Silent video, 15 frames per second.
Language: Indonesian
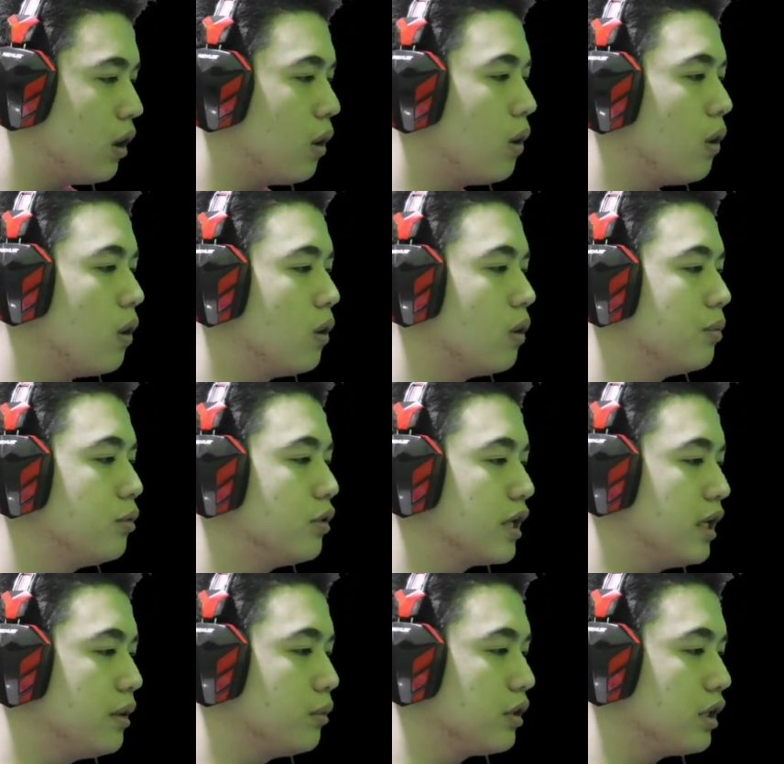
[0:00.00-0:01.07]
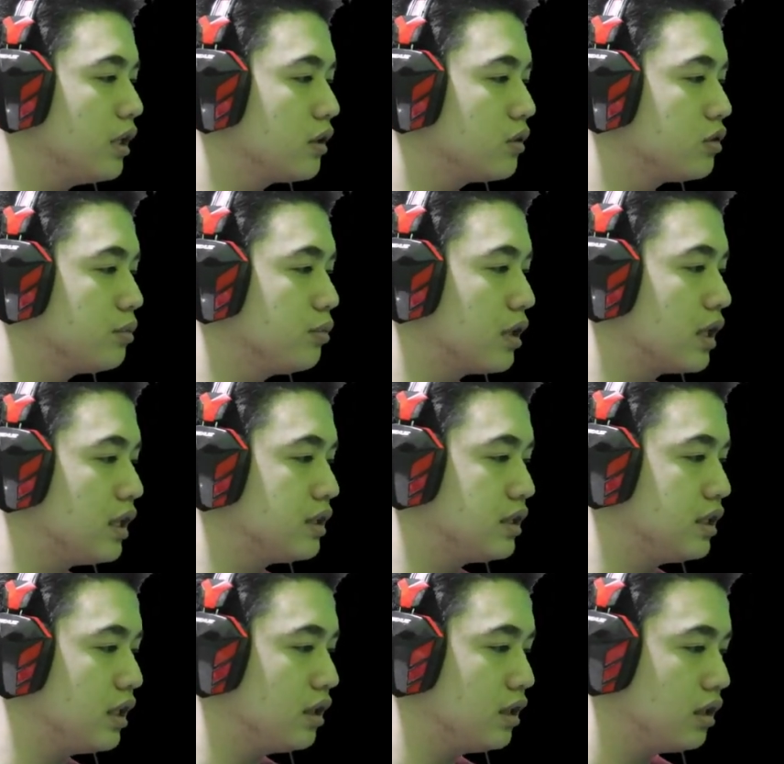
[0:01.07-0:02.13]
Oh, mungkin mungkin itu sebuah
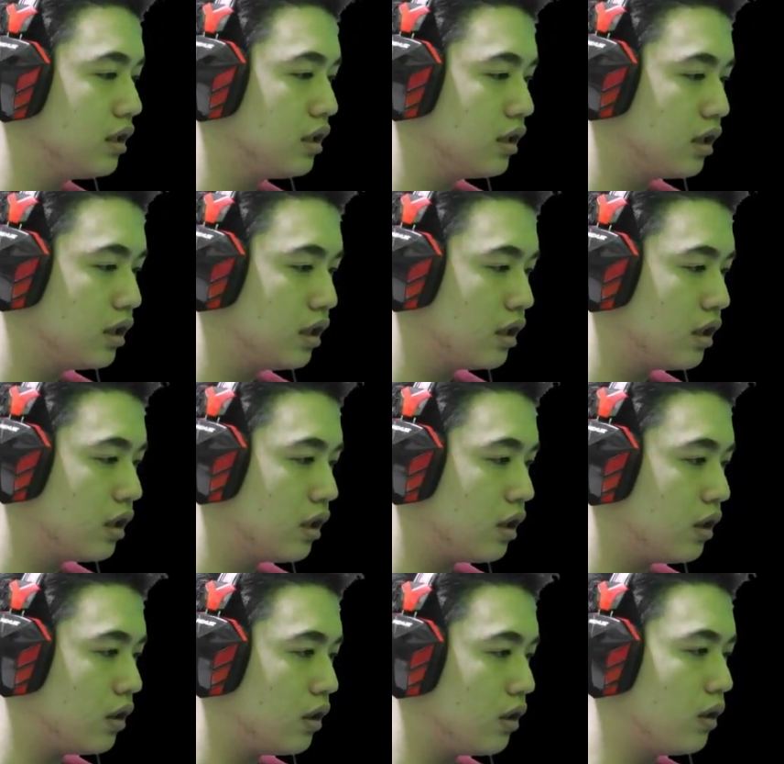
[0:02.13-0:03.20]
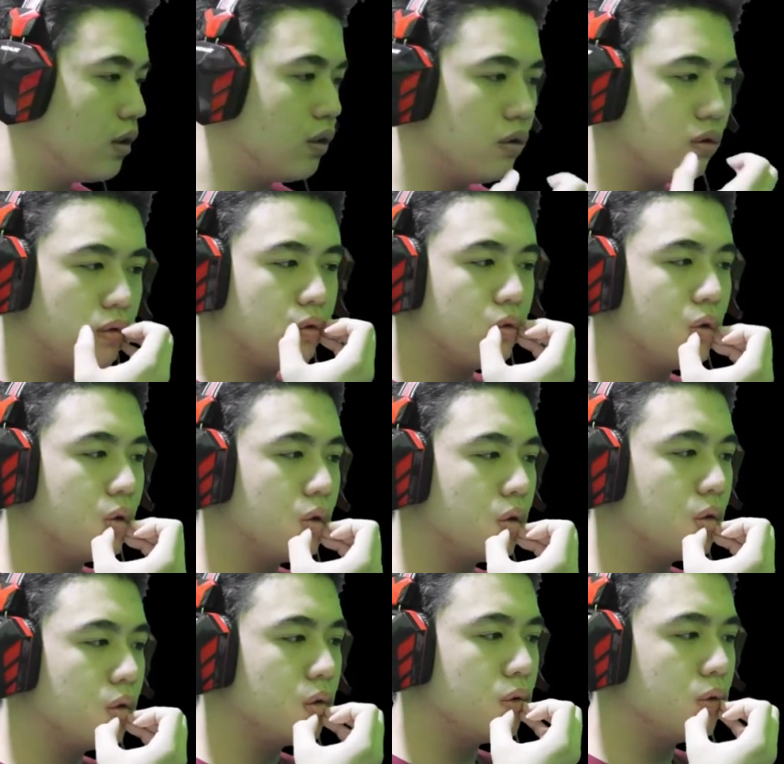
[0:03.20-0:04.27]
rahasia.
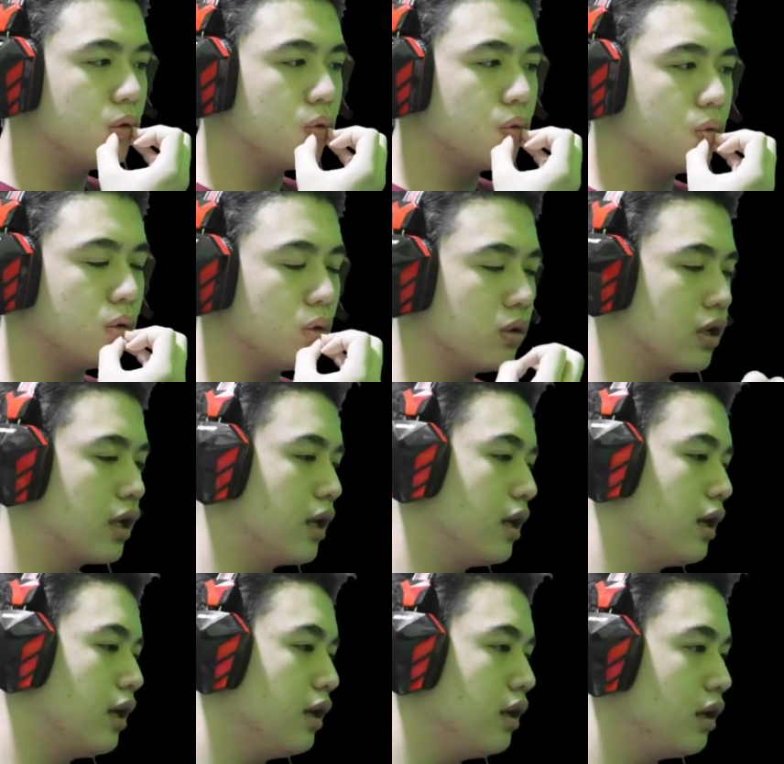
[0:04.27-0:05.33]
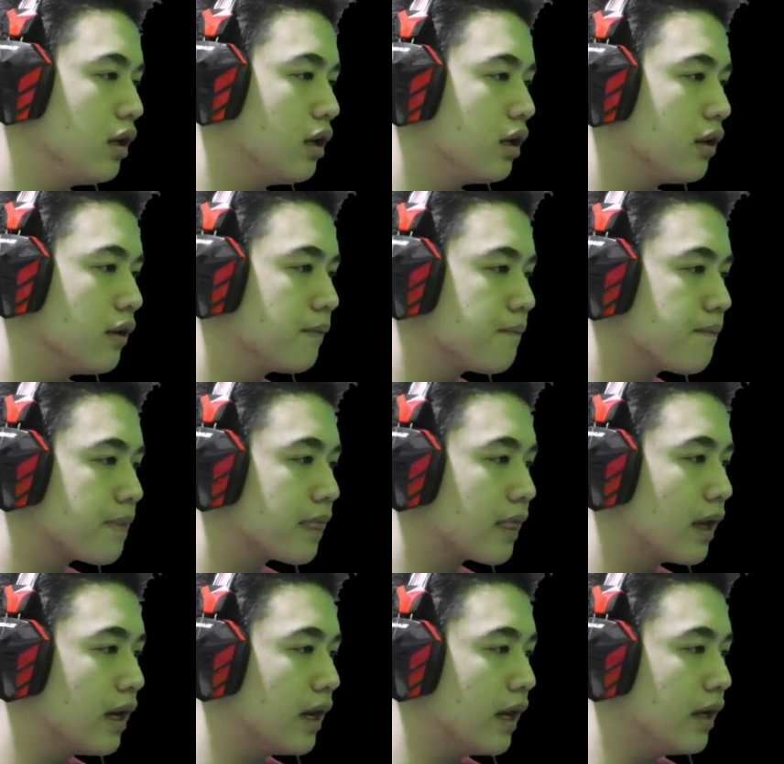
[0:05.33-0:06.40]
Oh, oke. Okay.
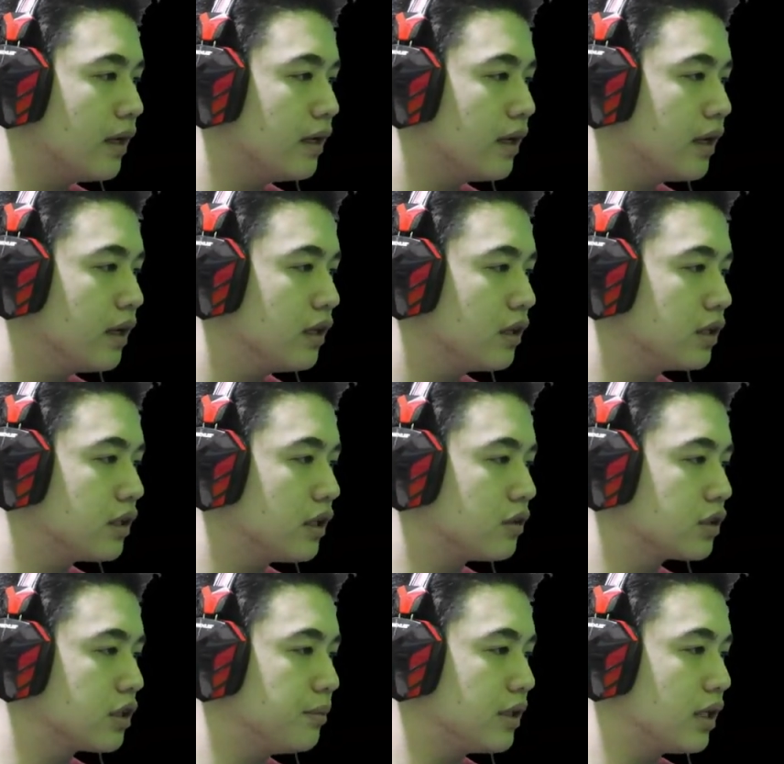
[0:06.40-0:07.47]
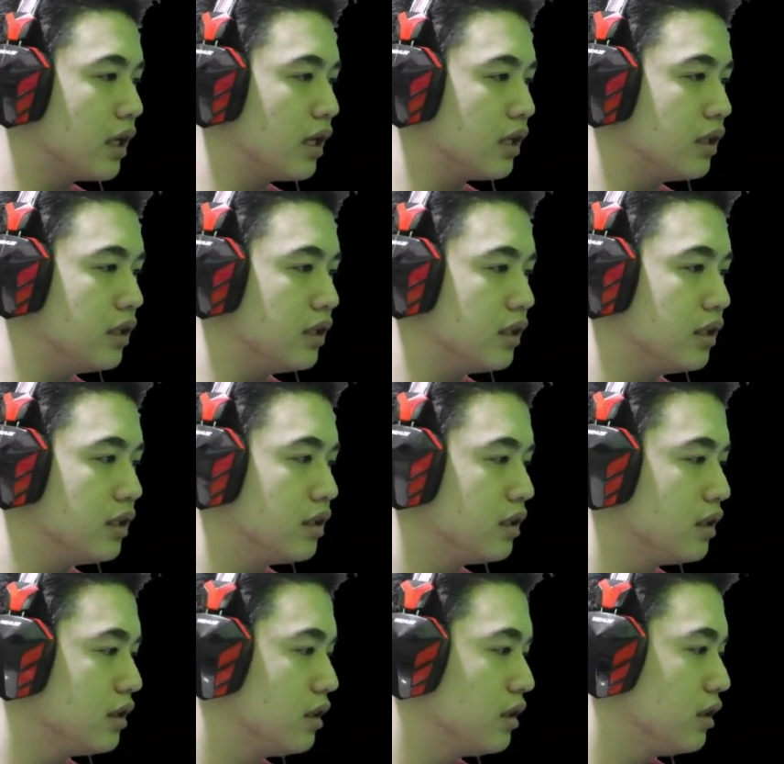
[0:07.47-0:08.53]
And then kita harus kemana lagi ini?
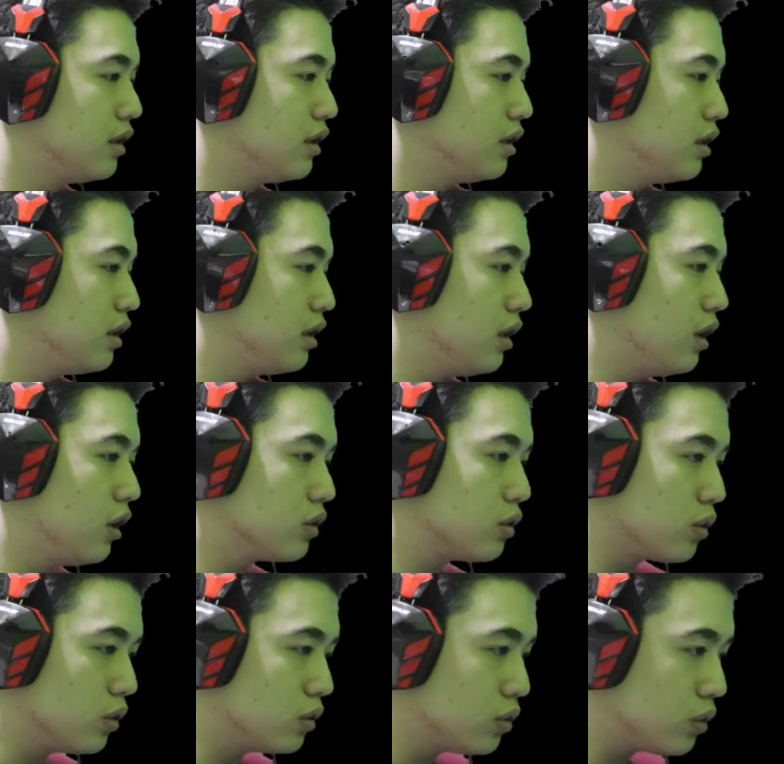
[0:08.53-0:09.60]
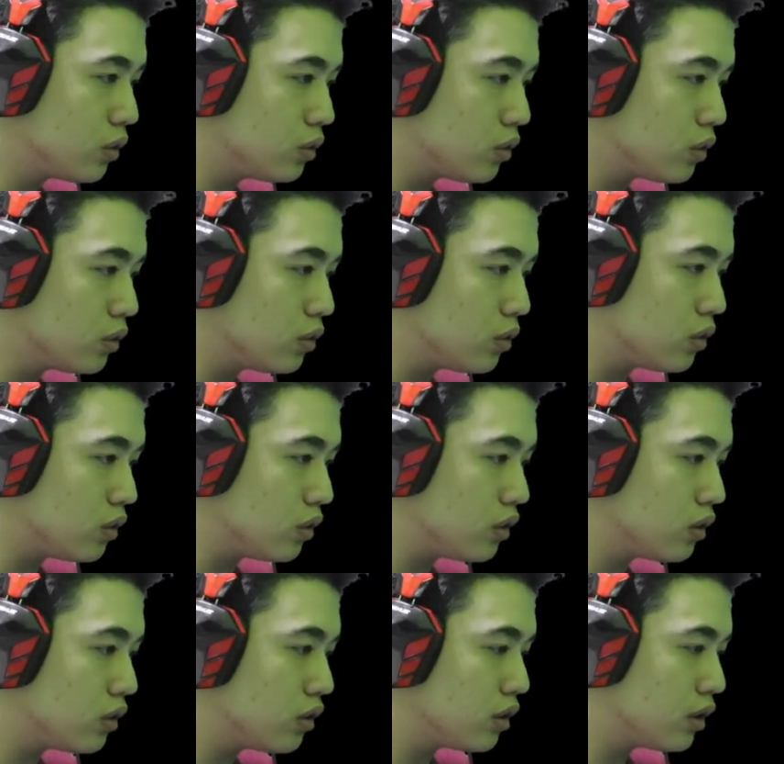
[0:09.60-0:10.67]
Oh, turun, turun, turun, turun.
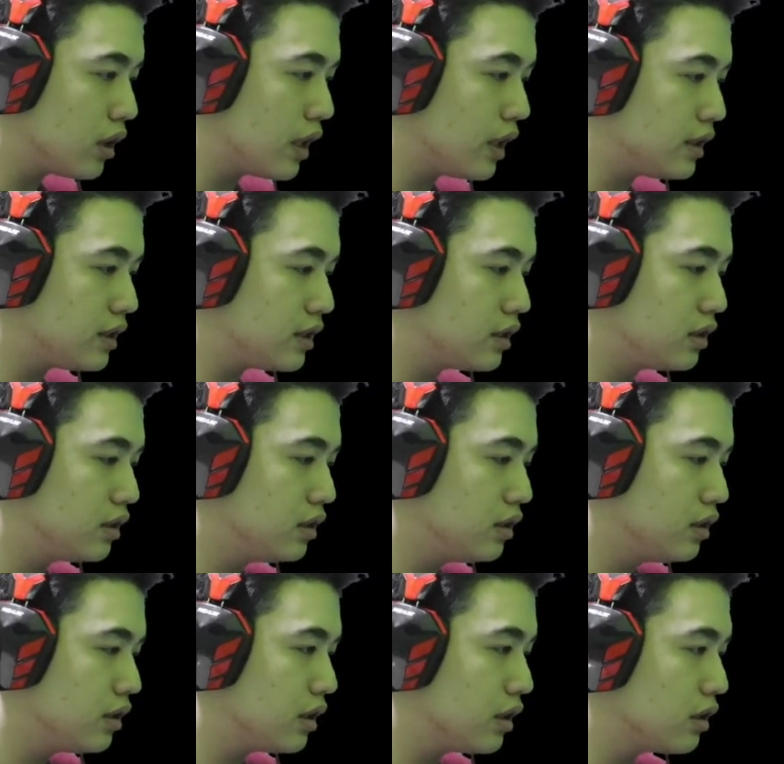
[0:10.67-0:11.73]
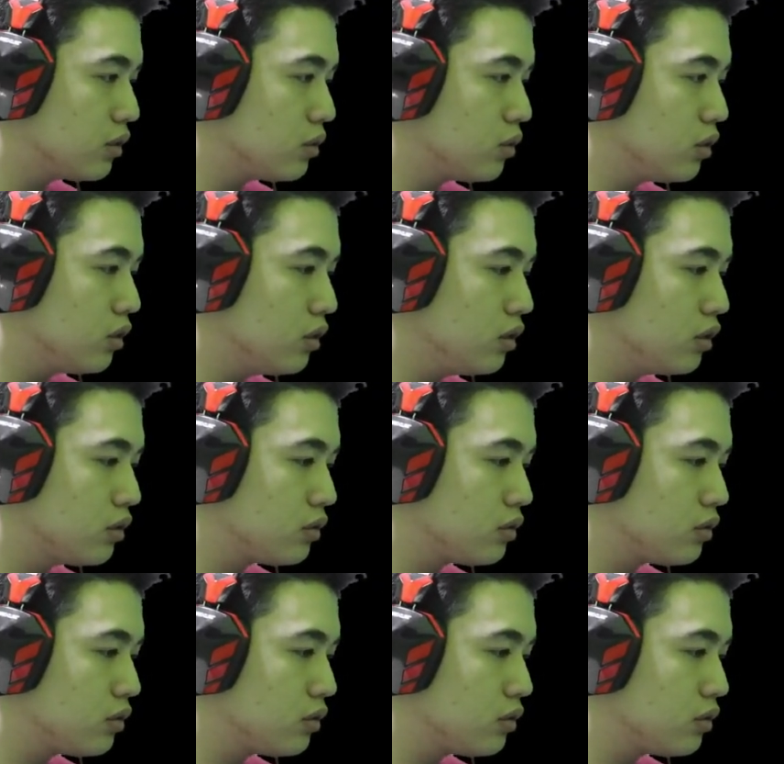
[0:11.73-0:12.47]
Nice. Kita turun.